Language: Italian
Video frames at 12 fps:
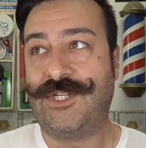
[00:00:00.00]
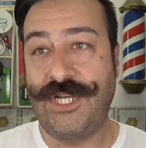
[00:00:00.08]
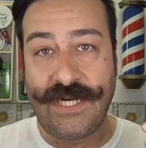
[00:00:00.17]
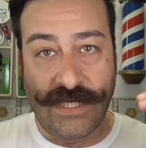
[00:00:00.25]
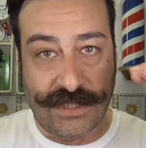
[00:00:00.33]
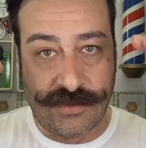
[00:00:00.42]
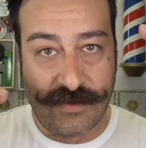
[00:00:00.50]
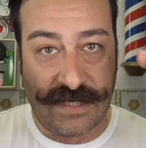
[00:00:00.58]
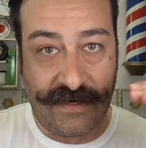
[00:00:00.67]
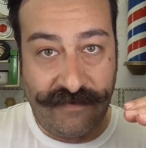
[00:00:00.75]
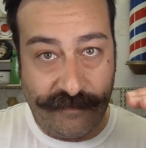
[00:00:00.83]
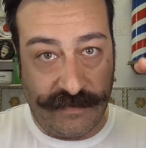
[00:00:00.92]
c'è il rischio
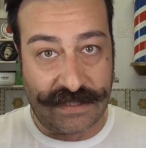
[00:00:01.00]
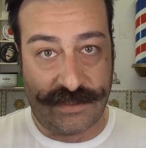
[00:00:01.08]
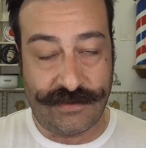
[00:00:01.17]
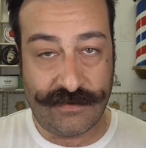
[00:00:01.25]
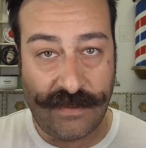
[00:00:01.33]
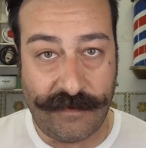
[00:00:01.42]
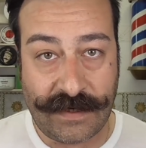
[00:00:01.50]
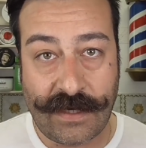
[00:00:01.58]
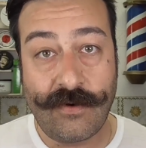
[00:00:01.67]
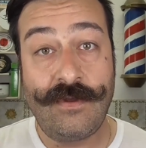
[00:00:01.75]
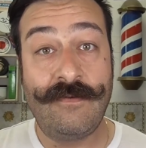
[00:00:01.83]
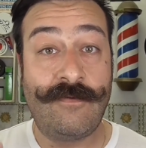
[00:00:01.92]
delle vibrazioni
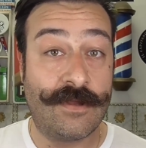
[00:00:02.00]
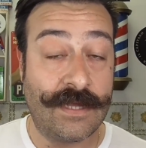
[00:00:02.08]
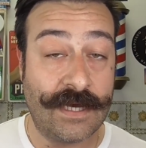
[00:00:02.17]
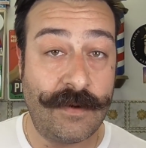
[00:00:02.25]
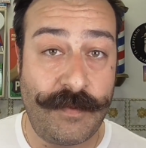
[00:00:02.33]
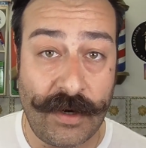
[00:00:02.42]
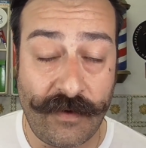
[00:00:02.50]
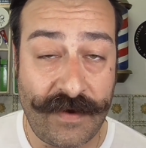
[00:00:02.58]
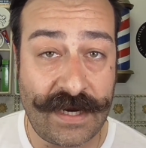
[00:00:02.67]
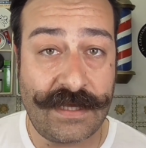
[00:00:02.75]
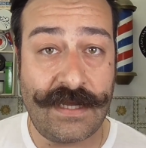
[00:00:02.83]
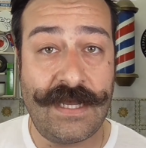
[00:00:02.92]
perché ogni volta che il pelo
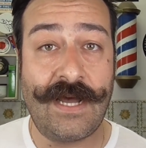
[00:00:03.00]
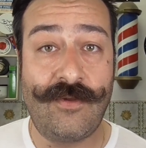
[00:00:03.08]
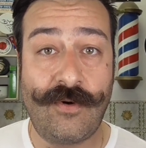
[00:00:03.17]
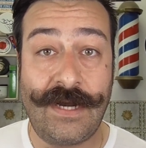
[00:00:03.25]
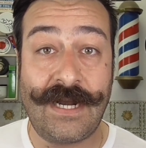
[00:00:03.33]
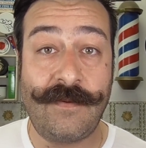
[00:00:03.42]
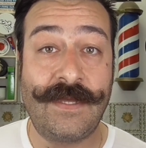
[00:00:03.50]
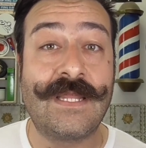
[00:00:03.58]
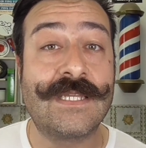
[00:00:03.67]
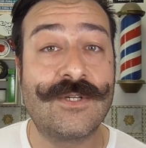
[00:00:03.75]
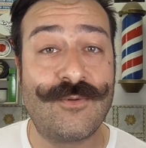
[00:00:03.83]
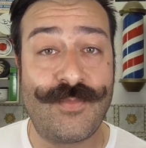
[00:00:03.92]
viene tagliato la
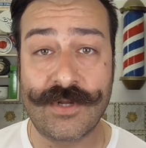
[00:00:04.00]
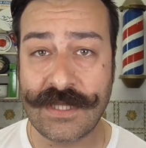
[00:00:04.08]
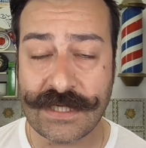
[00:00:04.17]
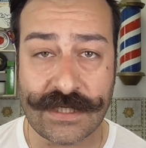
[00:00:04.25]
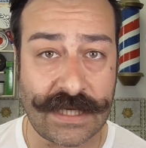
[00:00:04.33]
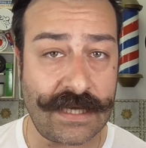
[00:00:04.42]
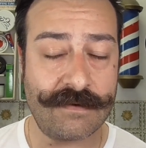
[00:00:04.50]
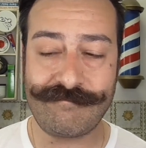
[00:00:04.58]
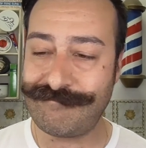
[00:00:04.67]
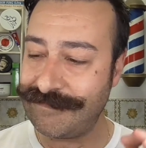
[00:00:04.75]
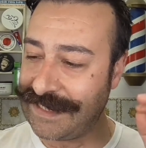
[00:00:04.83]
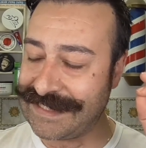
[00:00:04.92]
lametta si comporta es-
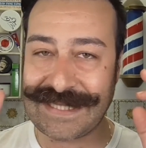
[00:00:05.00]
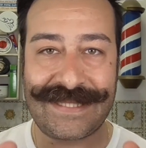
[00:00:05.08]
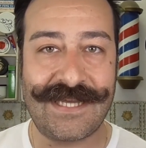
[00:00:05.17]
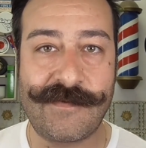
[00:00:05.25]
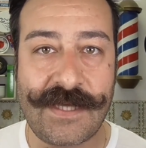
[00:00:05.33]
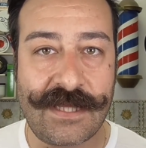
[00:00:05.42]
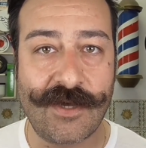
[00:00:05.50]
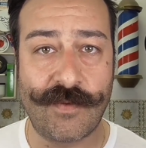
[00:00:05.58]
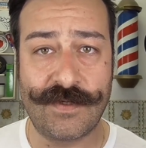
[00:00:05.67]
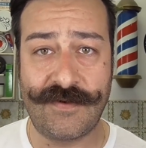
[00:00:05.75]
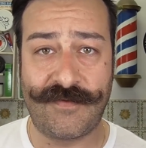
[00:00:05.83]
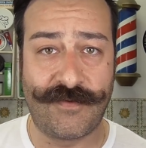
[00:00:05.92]
esattamente
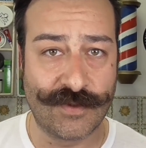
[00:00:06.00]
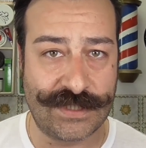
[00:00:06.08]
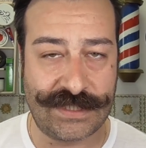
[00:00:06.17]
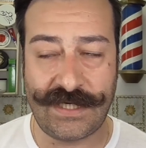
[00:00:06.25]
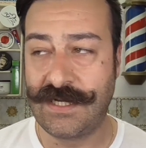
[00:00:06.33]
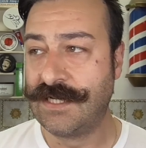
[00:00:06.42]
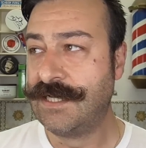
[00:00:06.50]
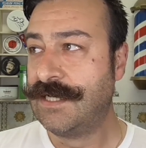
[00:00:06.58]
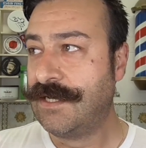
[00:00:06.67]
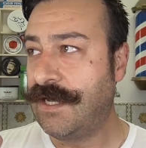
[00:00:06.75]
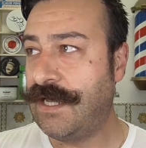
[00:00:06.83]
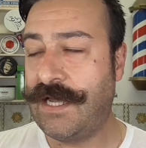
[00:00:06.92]
come se fosse
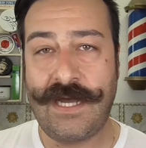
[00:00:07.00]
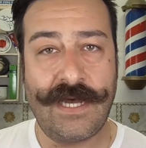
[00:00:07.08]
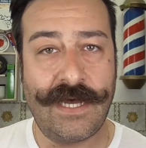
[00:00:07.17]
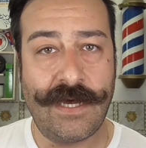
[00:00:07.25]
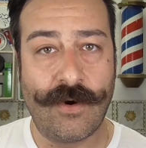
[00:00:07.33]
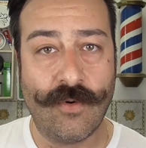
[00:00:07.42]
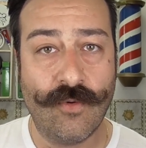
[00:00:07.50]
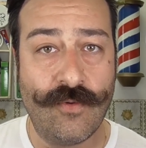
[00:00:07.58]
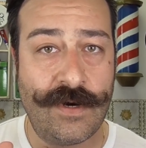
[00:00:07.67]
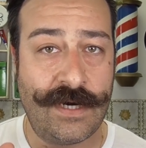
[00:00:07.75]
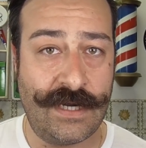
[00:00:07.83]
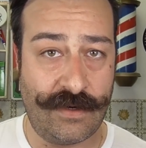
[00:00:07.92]
eh,
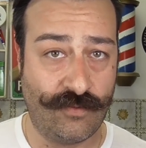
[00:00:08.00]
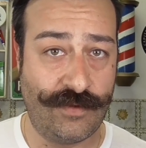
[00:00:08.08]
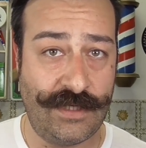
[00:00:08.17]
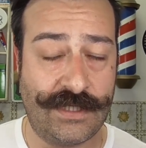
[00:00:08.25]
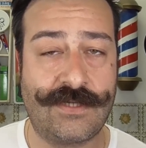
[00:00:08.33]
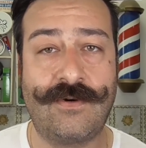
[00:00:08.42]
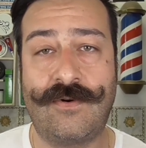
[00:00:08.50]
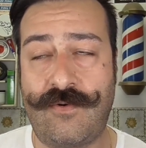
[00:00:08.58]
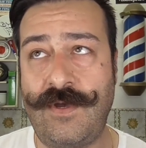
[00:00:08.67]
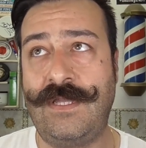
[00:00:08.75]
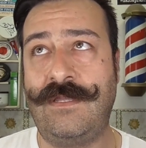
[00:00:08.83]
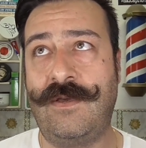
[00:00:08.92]
un, un, disco
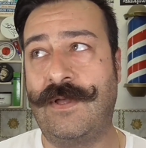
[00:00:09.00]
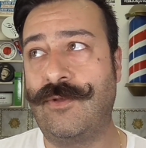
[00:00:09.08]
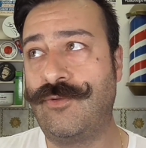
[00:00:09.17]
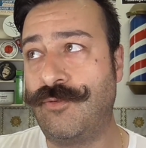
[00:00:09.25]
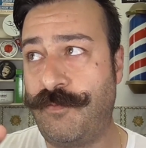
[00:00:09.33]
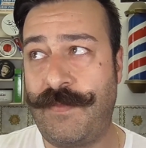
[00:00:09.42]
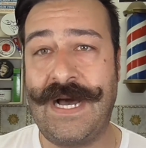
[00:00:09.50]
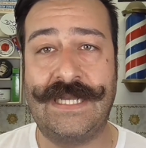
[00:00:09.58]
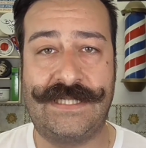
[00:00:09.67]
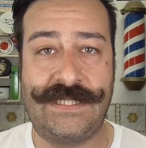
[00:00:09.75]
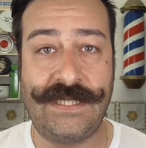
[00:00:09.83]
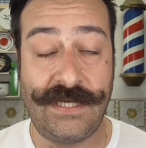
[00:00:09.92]
quindi quando tu
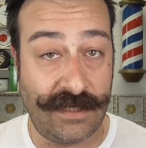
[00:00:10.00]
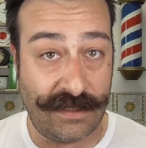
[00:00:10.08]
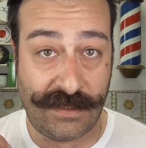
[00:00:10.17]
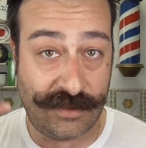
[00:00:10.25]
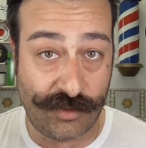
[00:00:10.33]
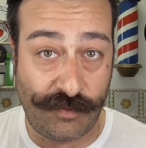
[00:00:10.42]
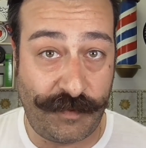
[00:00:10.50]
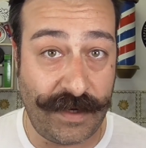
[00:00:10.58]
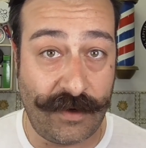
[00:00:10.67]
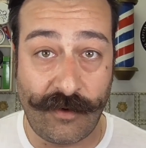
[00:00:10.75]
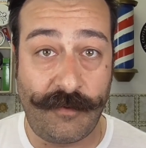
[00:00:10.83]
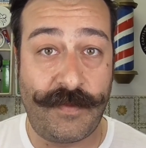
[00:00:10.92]
passi i- sul
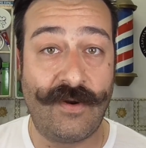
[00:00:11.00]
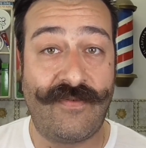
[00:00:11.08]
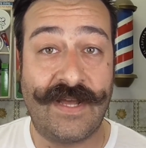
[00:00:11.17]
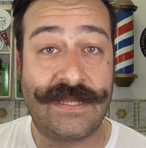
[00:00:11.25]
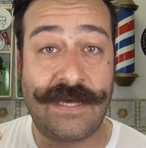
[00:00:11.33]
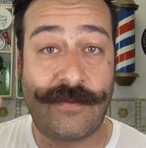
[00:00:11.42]
pelo il pelo fa